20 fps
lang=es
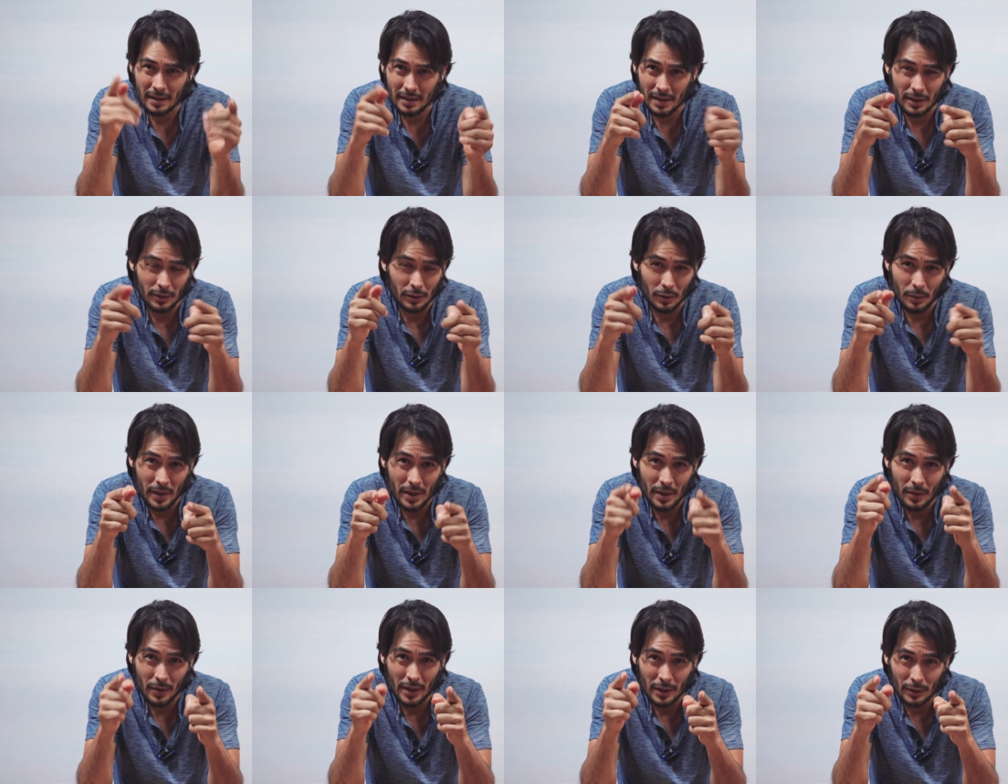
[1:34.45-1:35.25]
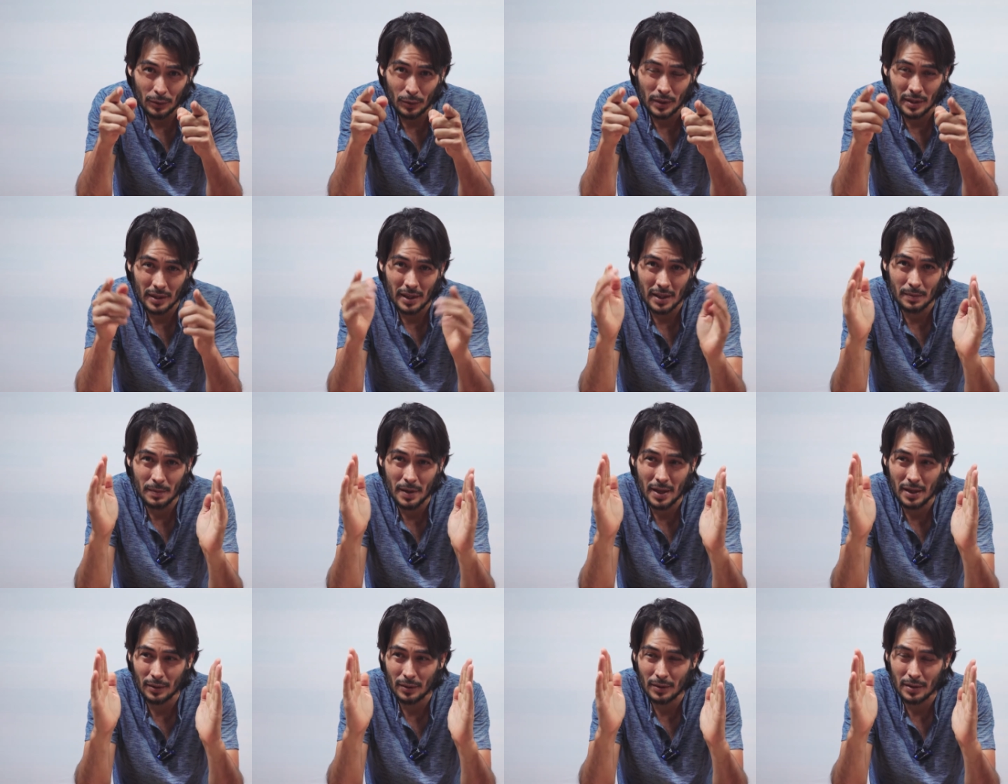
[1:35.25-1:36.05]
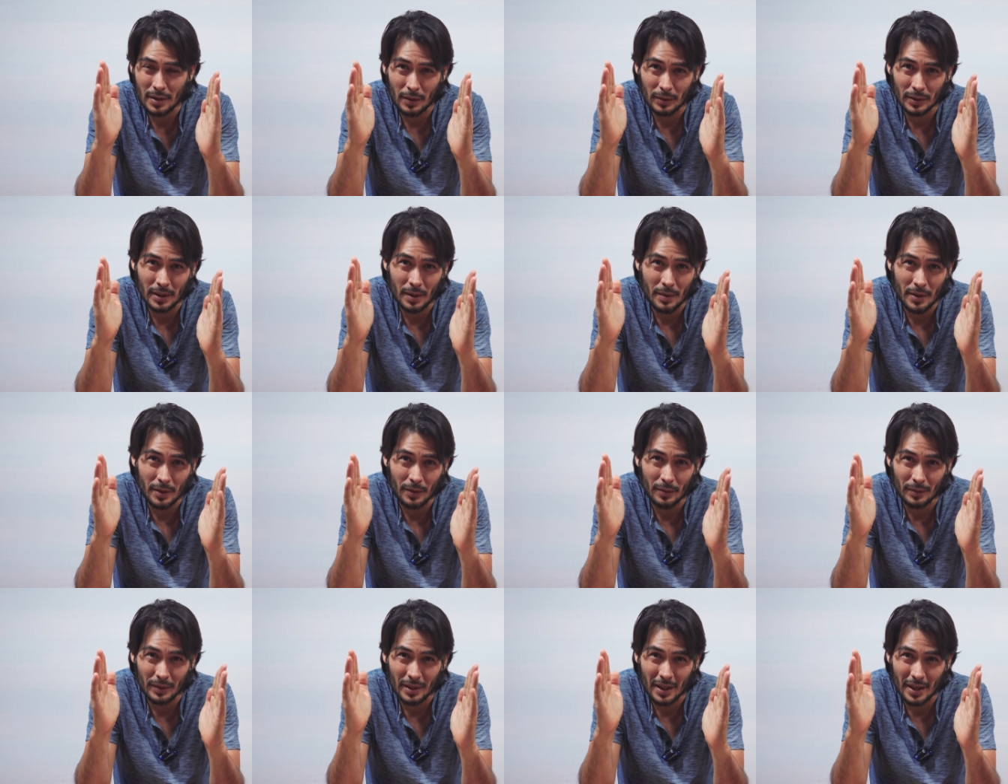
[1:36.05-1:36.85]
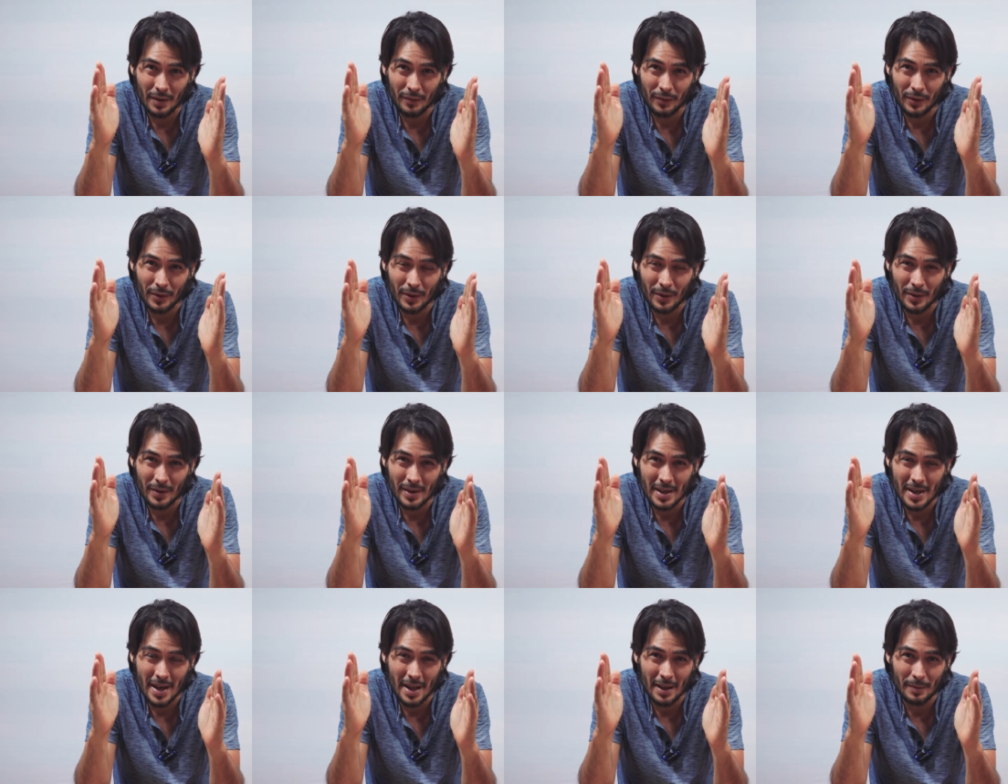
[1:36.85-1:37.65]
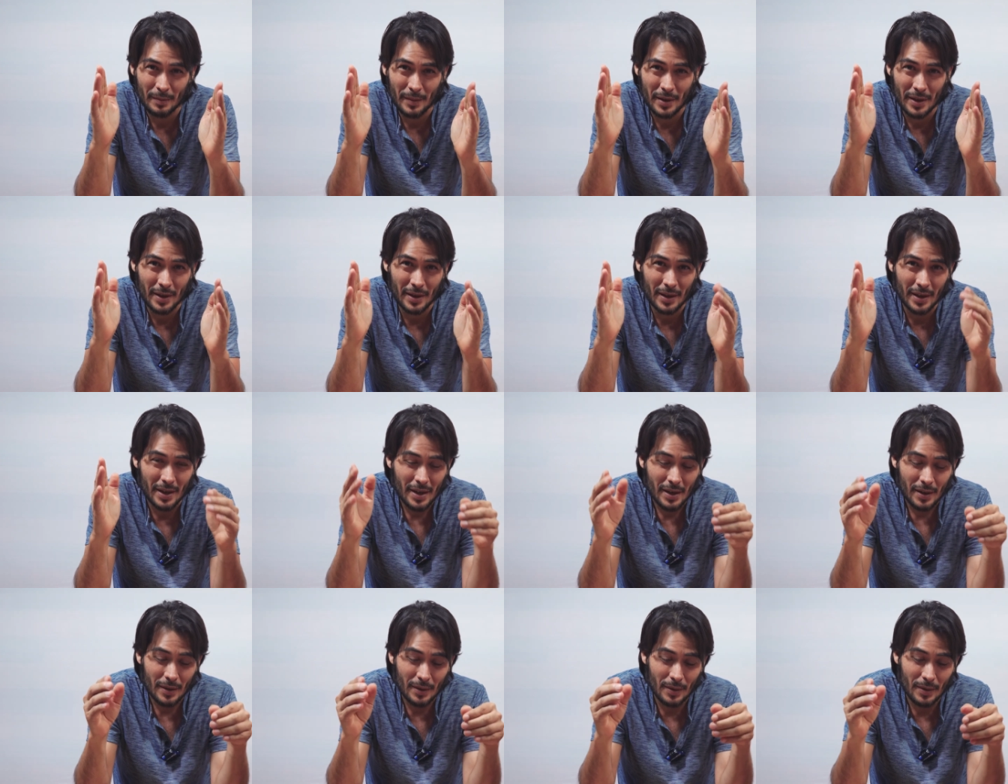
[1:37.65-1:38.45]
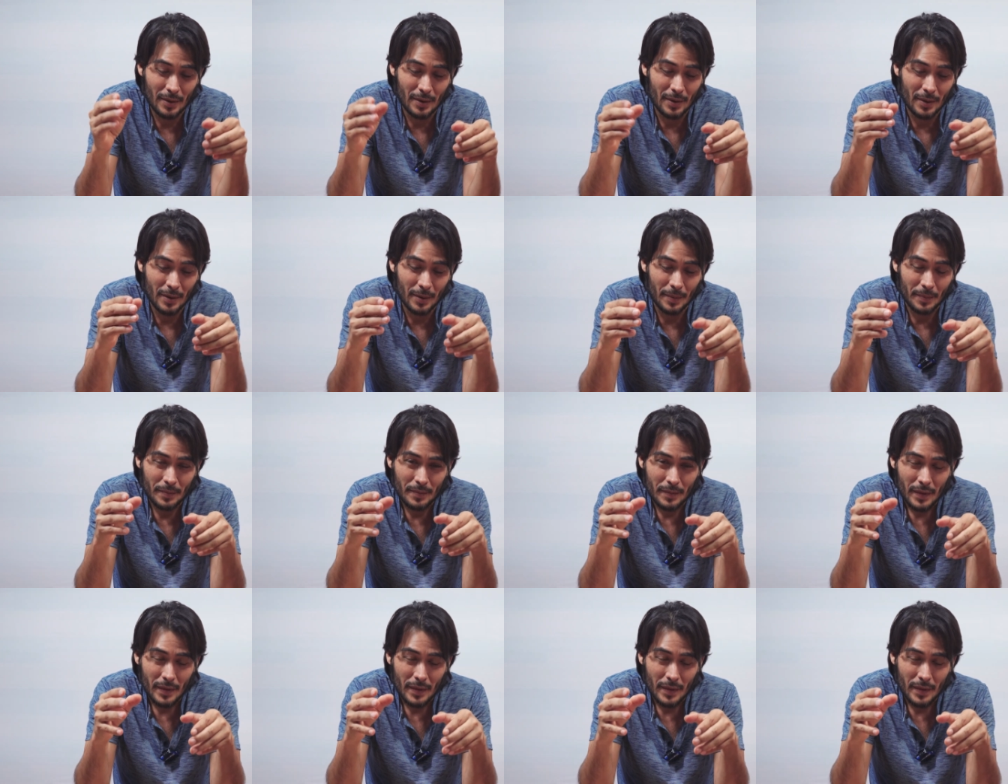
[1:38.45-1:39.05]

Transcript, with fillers: este video que tú estás viendo, si lo estás viendo en un teléfono Realme o,